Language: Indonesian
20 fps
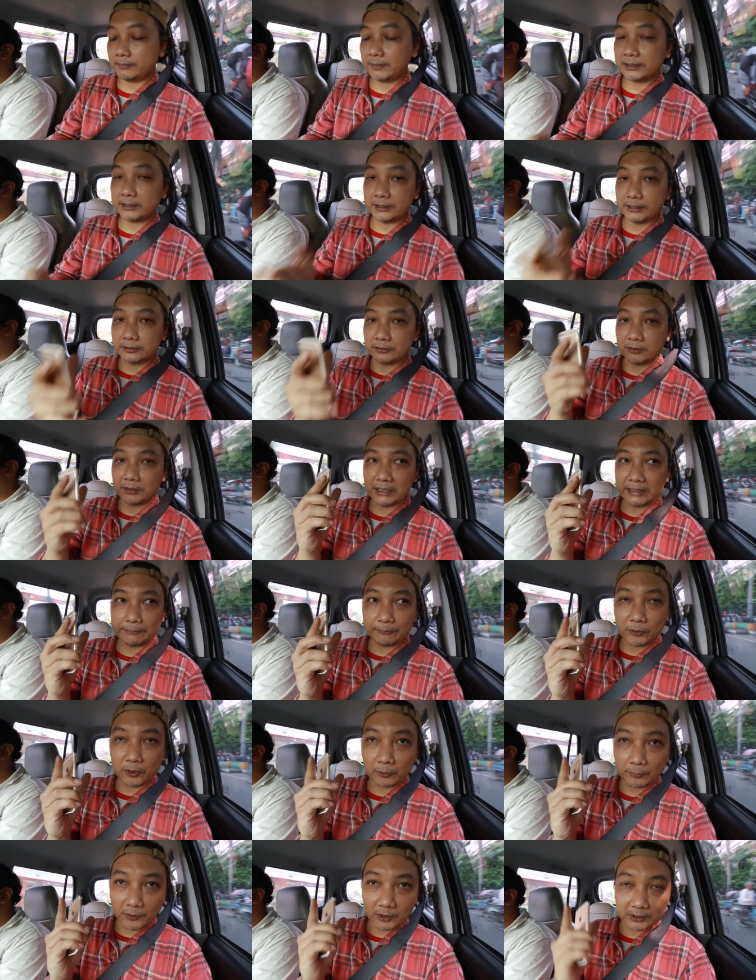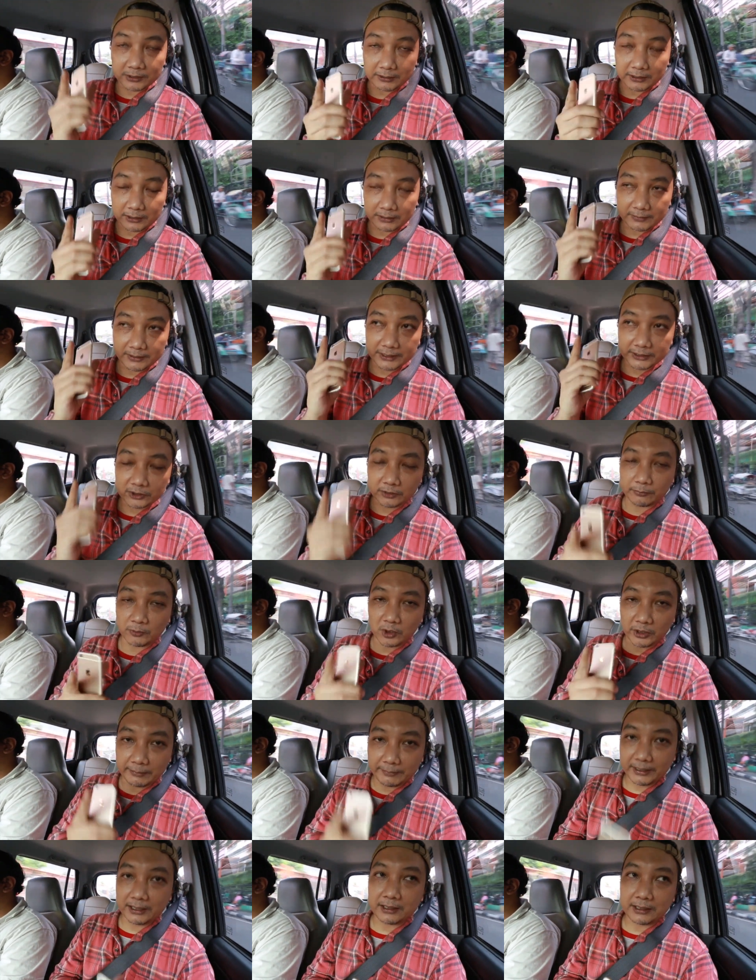Baterai drone lipo pol, uh, lithium
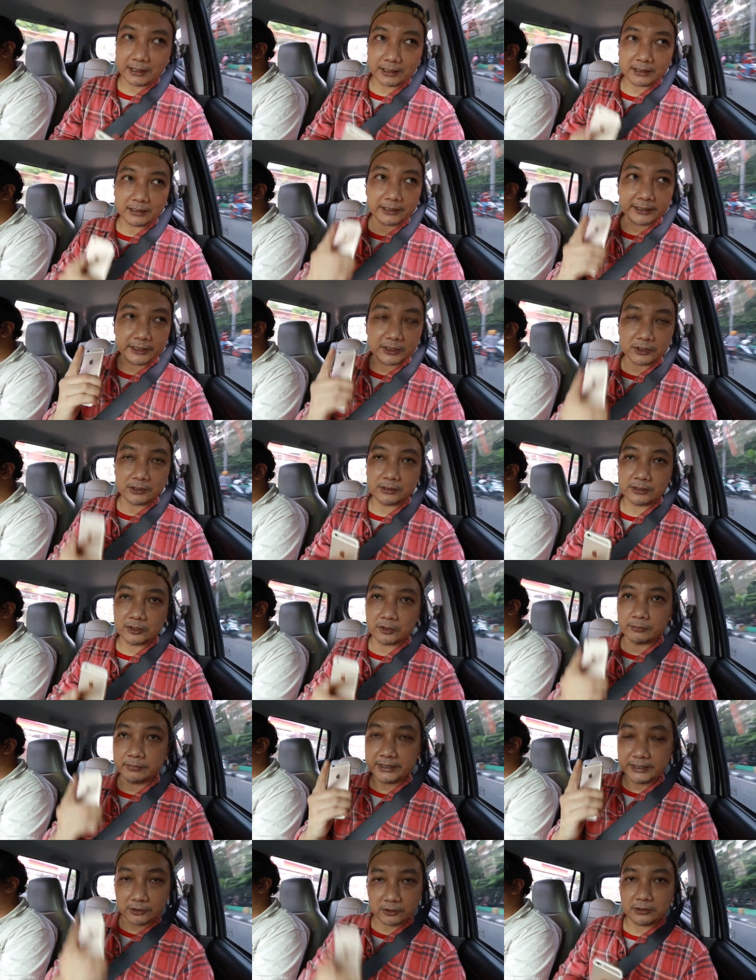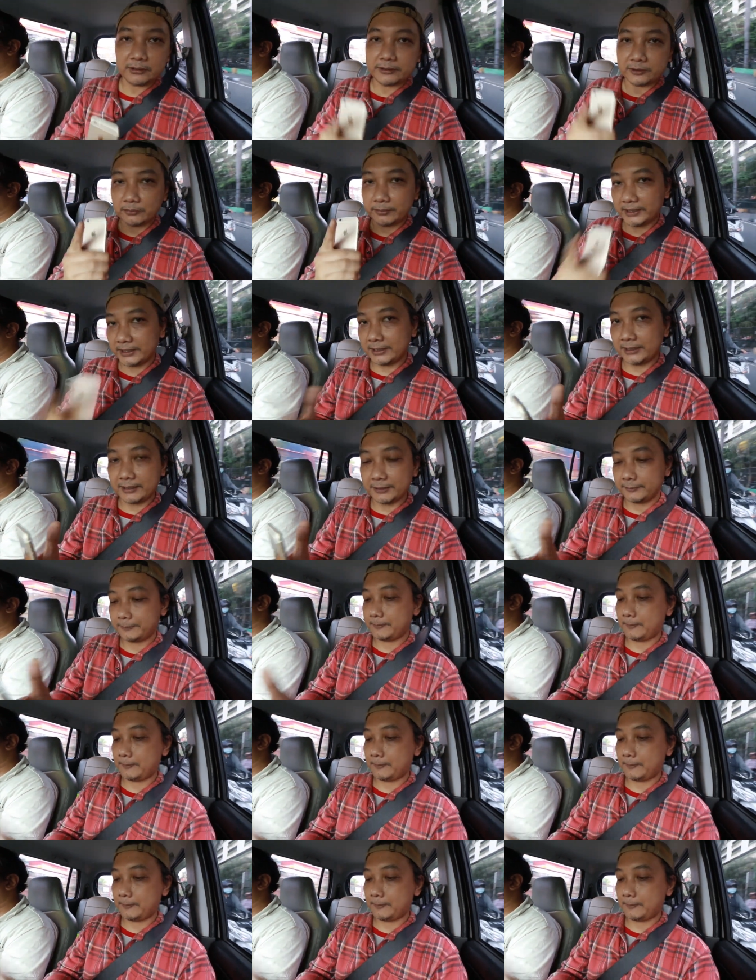polimer dengan lithium ion itu beda.